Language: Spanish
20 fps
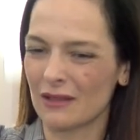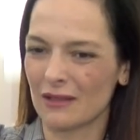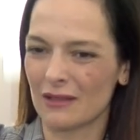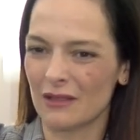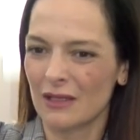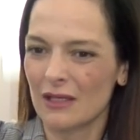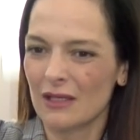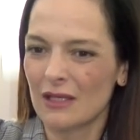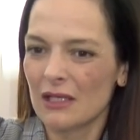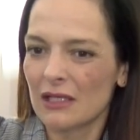
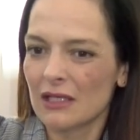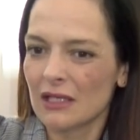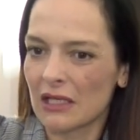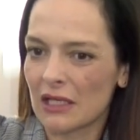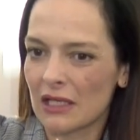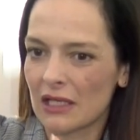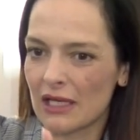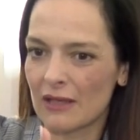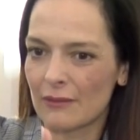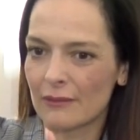Y,
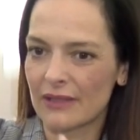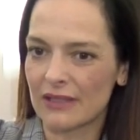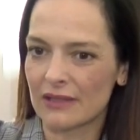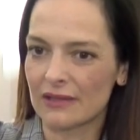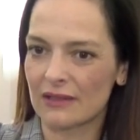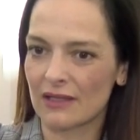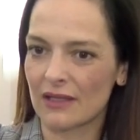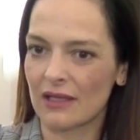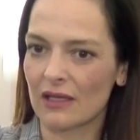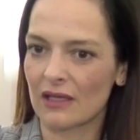
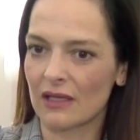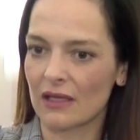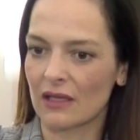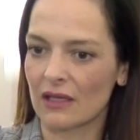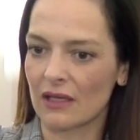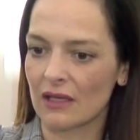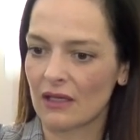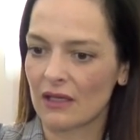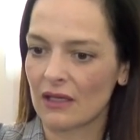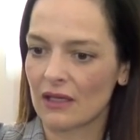
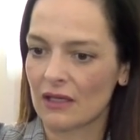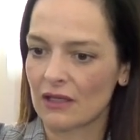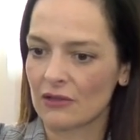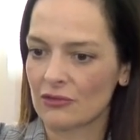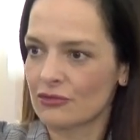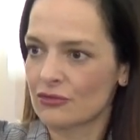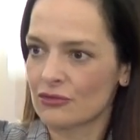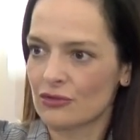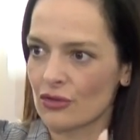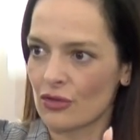realmente
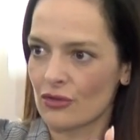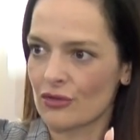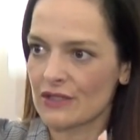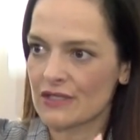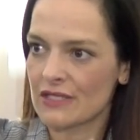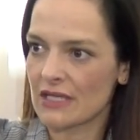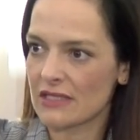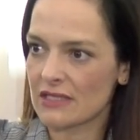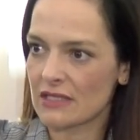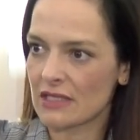yo lo
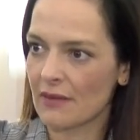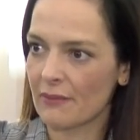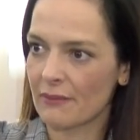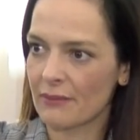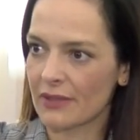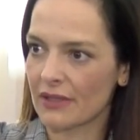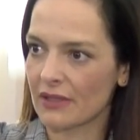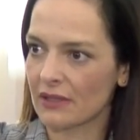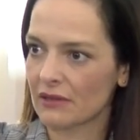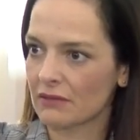decía
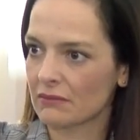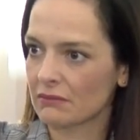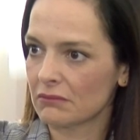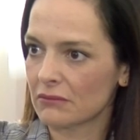siempre,